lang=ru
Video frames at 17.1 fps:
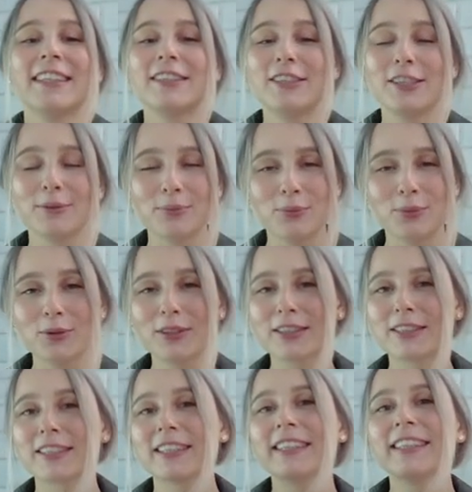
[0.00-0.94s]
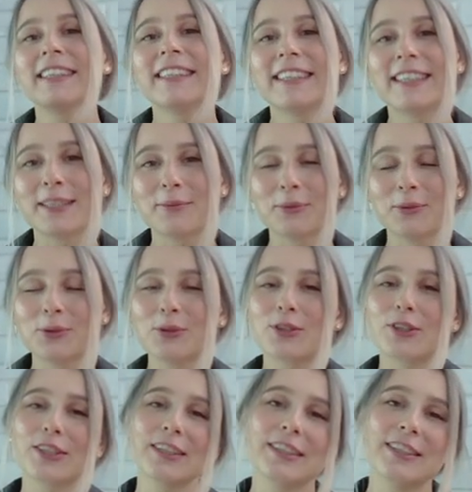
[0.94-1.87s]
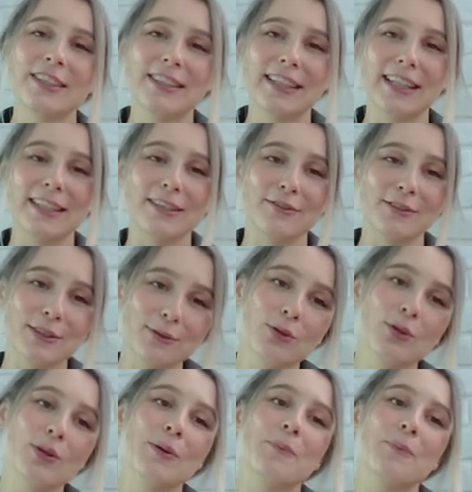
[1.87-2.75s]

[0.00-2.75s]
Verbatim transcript: Чем больше, тем лучше. Читайте вслух.